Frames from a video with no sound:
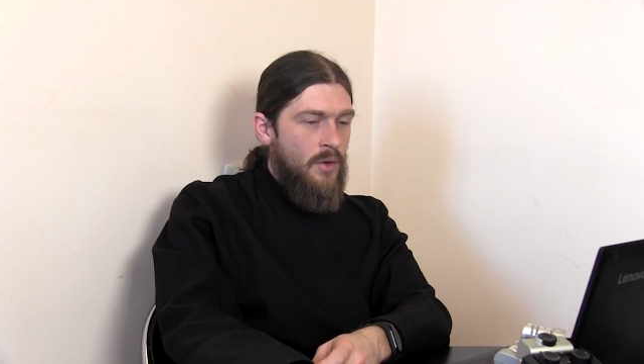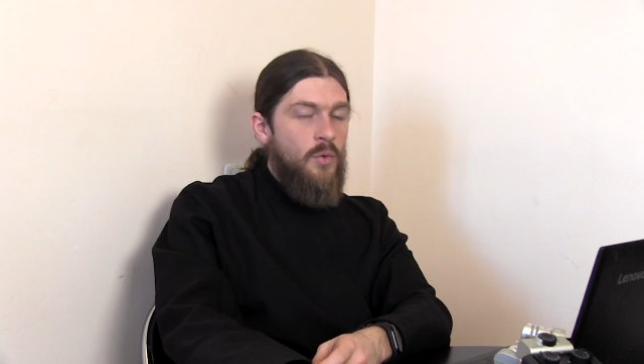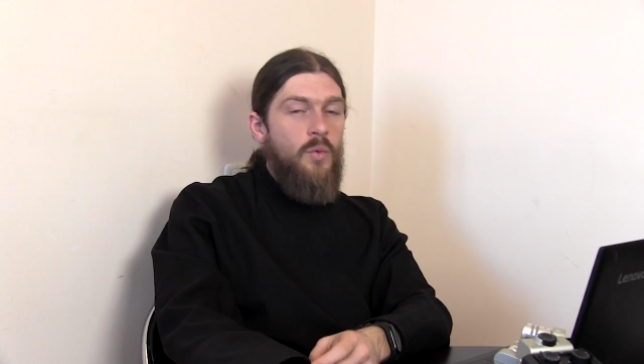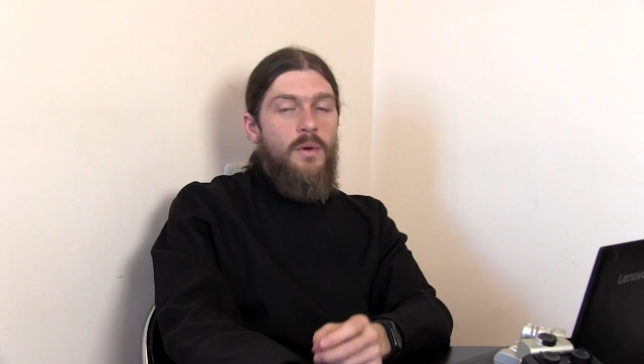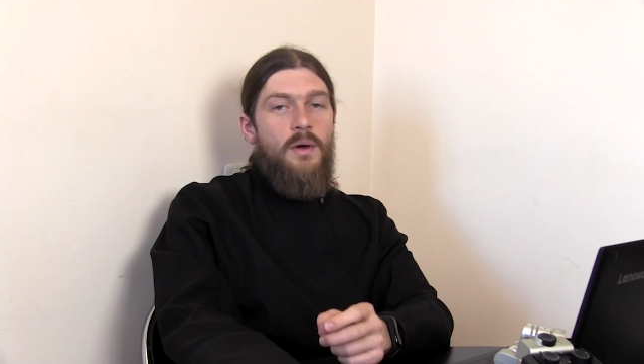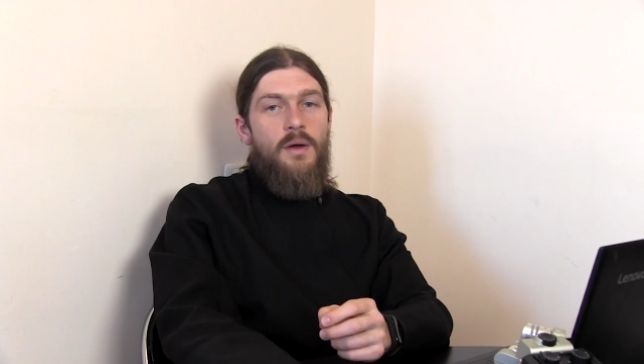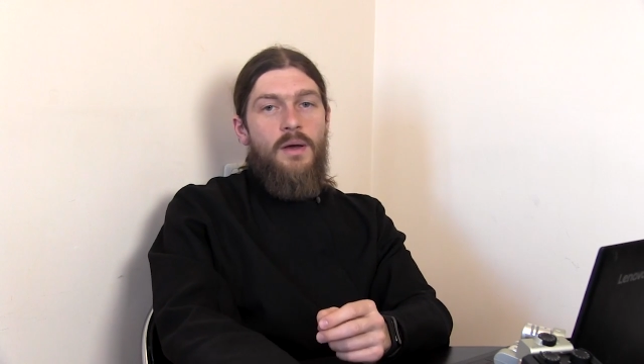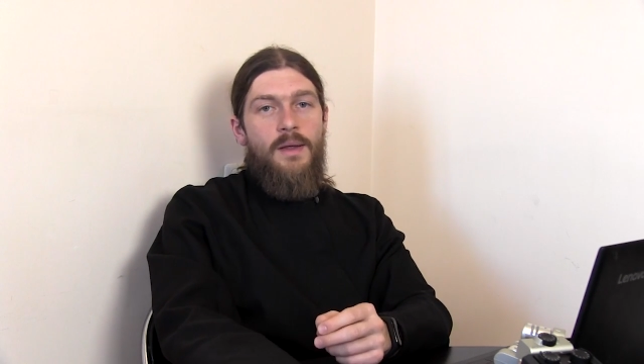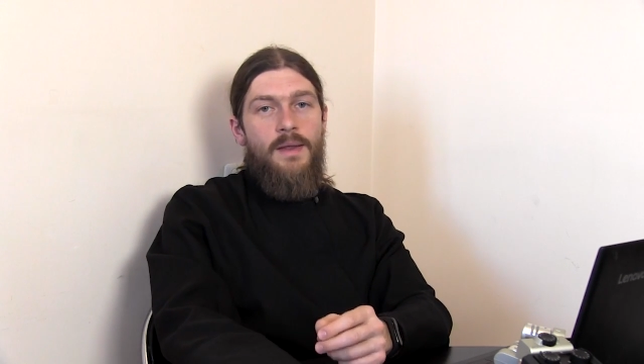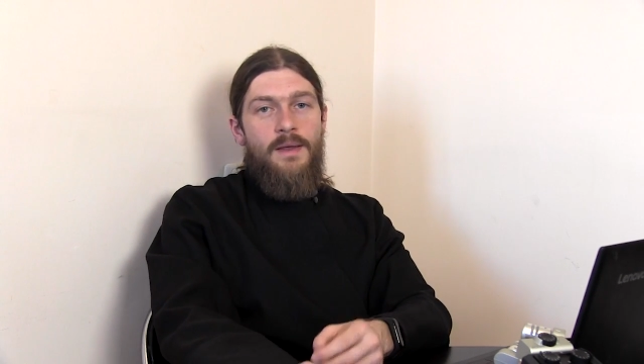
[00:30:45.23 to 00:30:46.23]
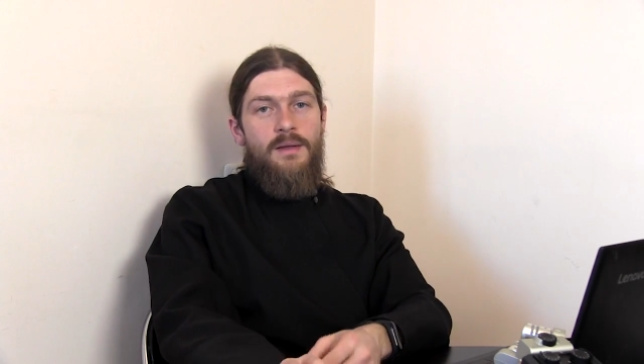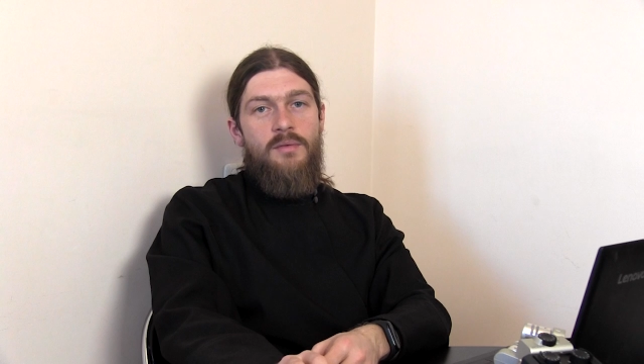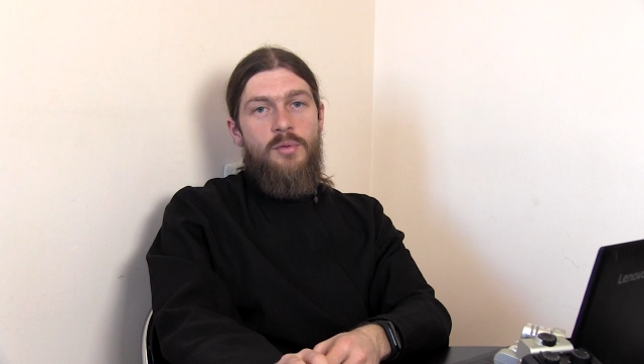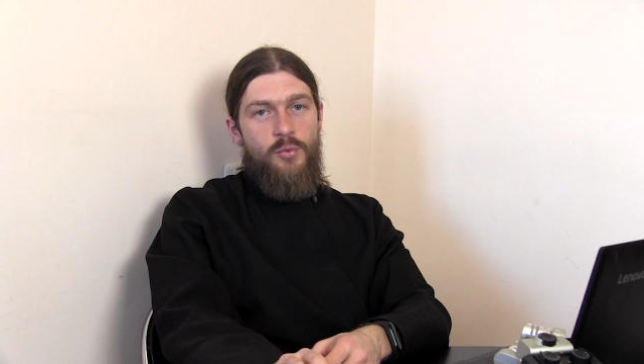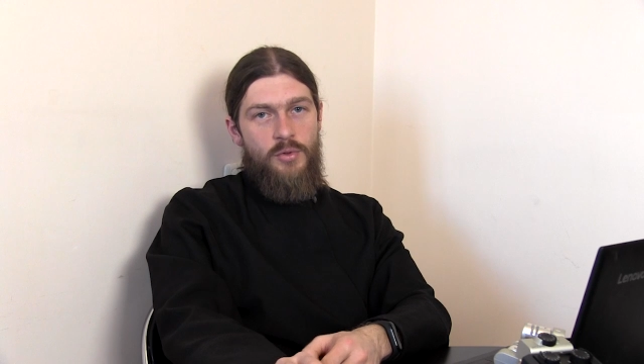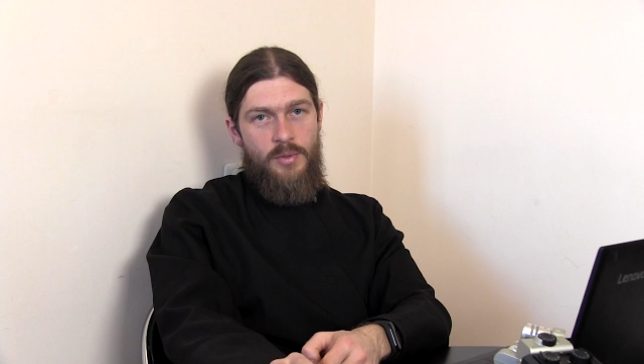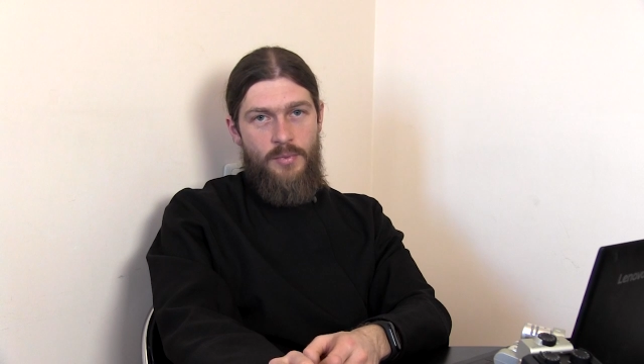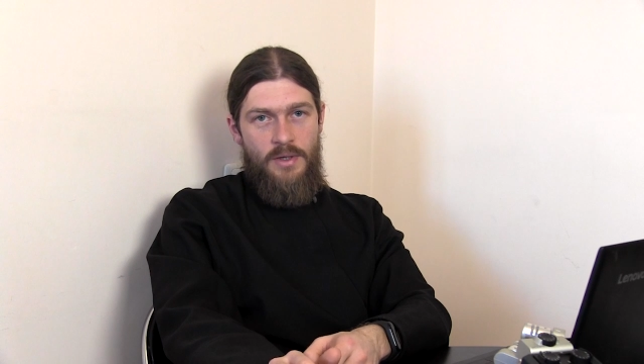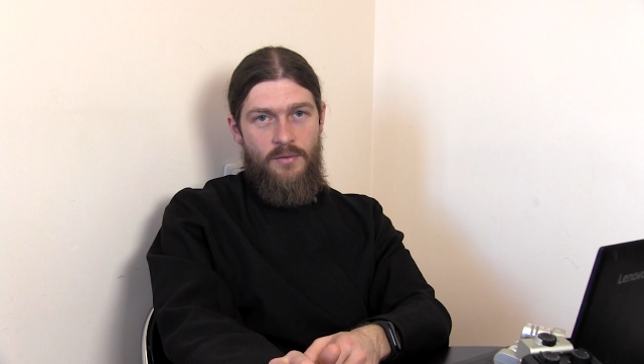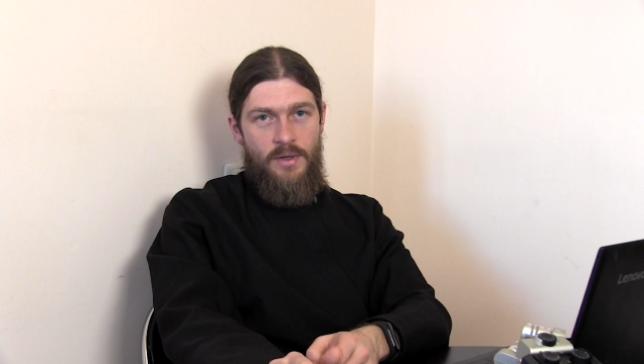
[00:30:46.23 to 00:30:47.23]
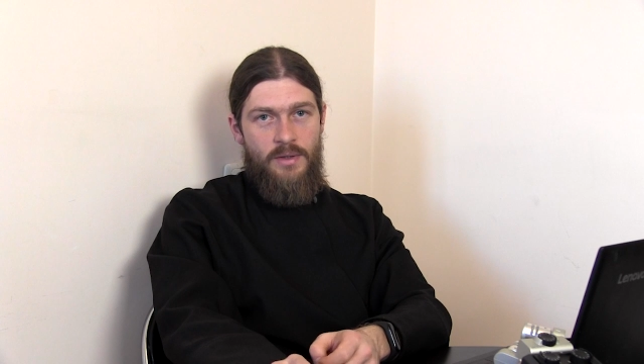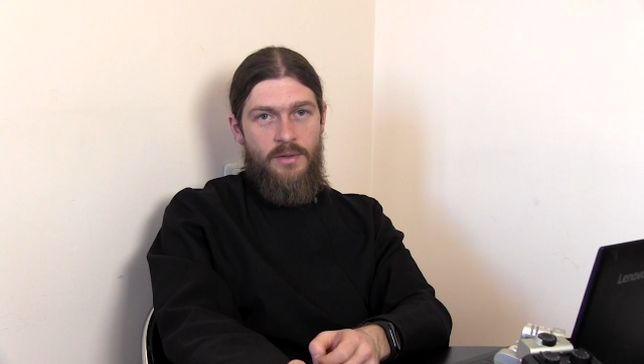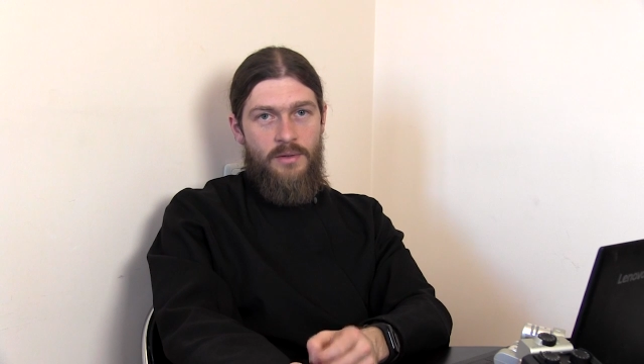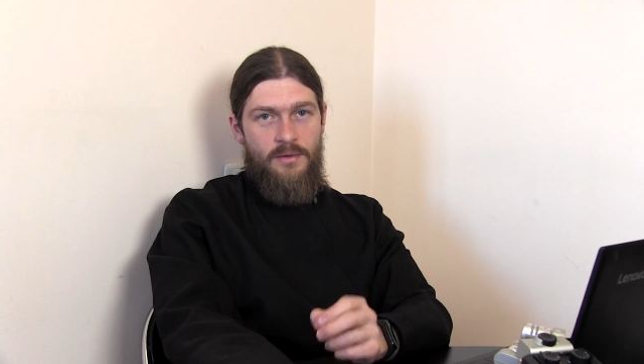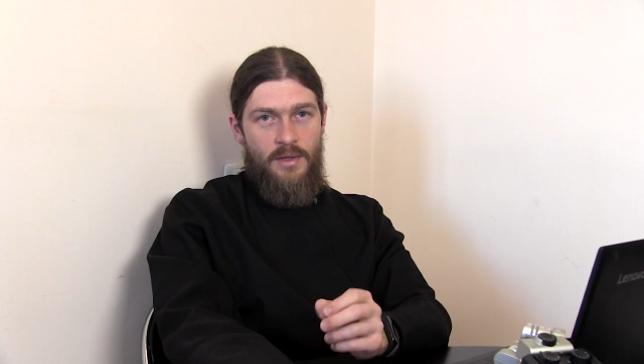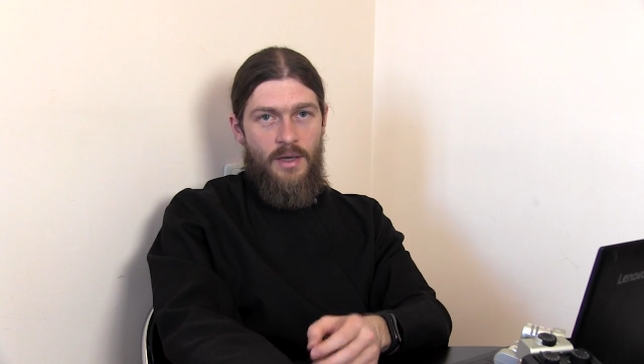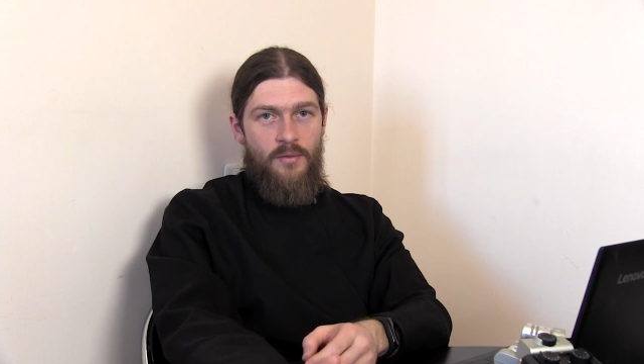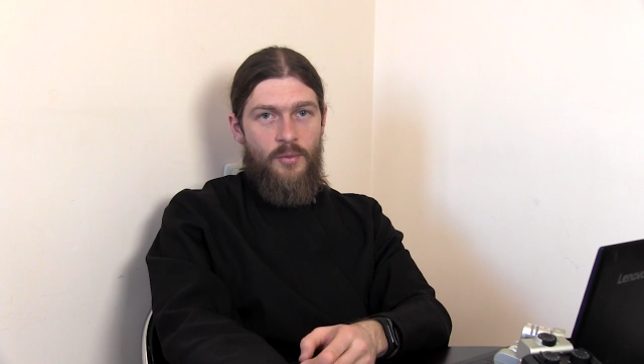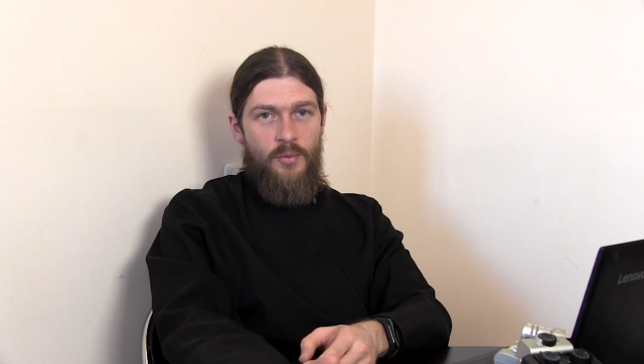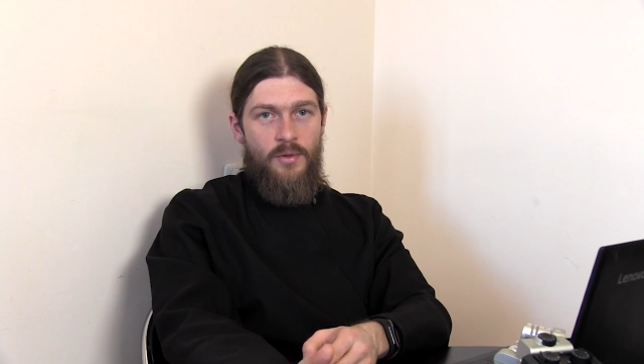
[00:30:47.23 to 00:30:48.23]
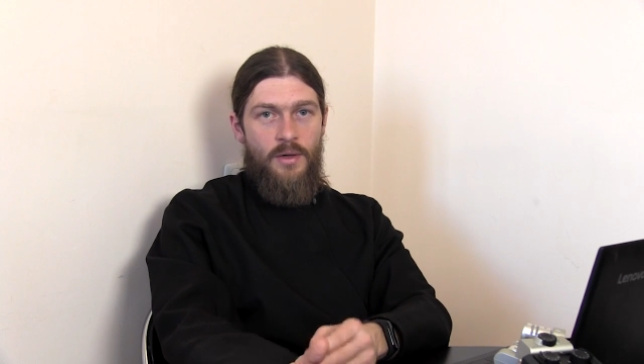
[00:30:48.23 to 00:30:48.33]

Ну, э, если вы будете подавать заявку